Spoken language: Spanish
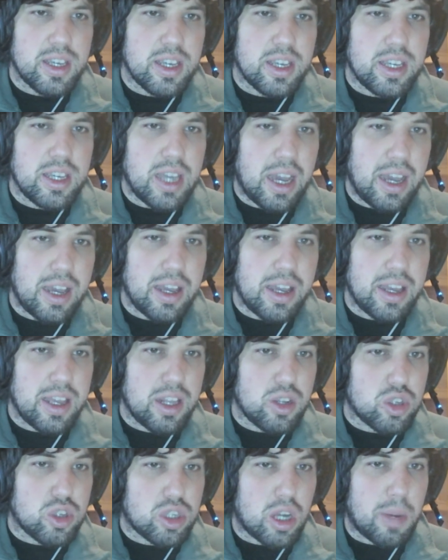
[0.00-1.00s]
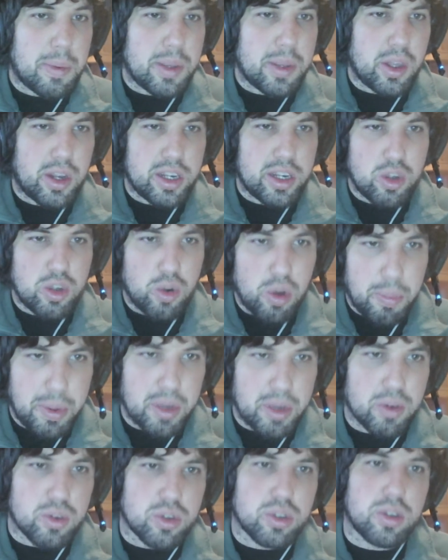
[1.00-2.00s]
ya en los servidores
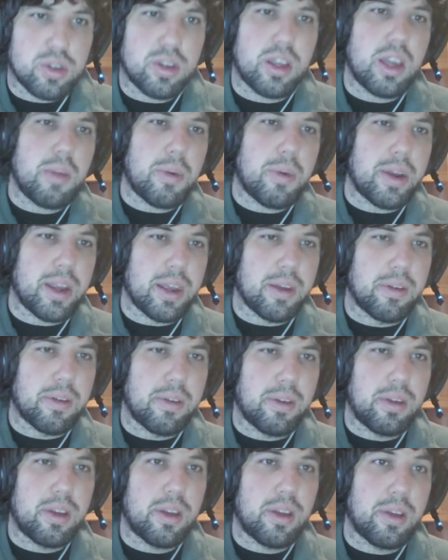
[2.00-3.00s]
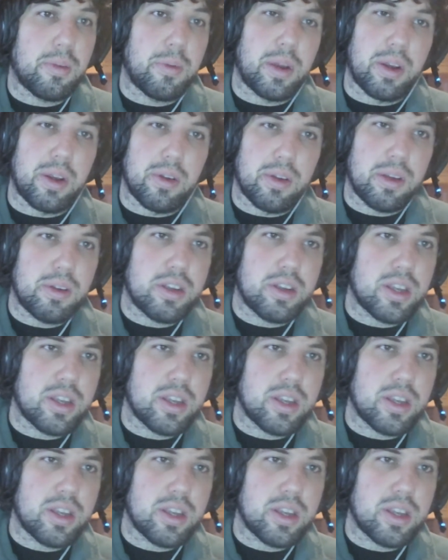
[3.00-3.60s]
europeos. Y bueno, eh, bueno, y